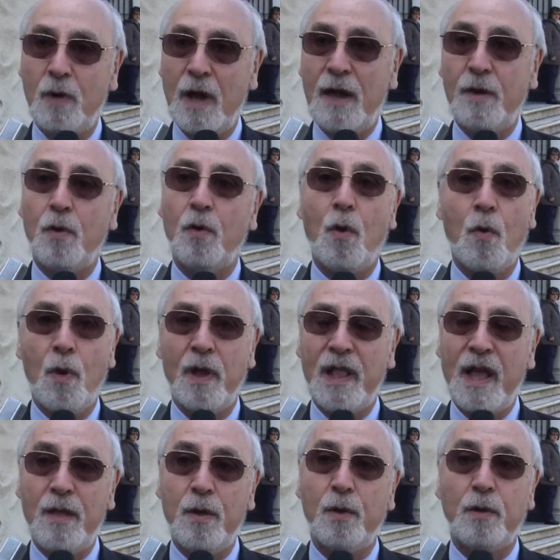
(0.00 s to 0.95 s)
un anno non
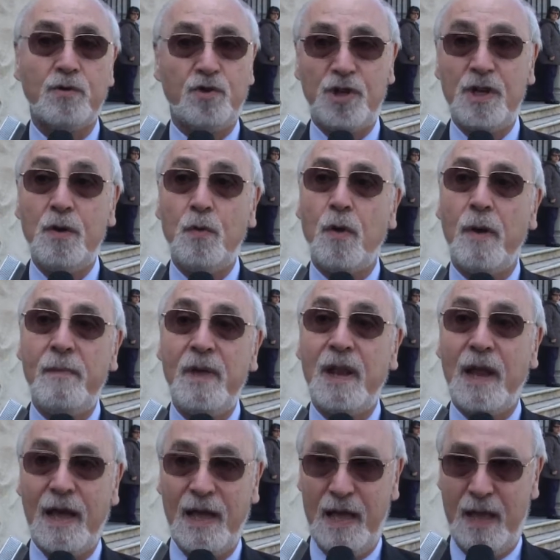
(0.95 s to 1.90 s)
guadagnano
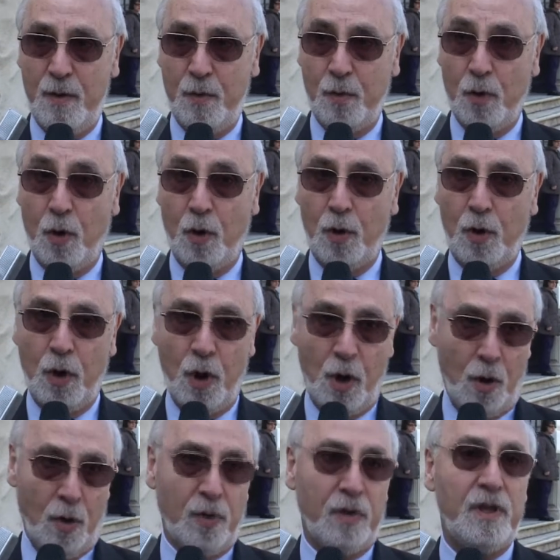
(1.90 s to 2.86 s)
5.000 euro
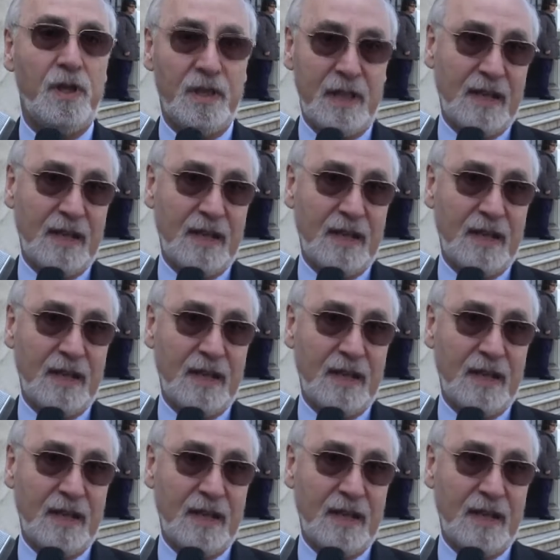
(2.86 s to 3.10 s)
lordi,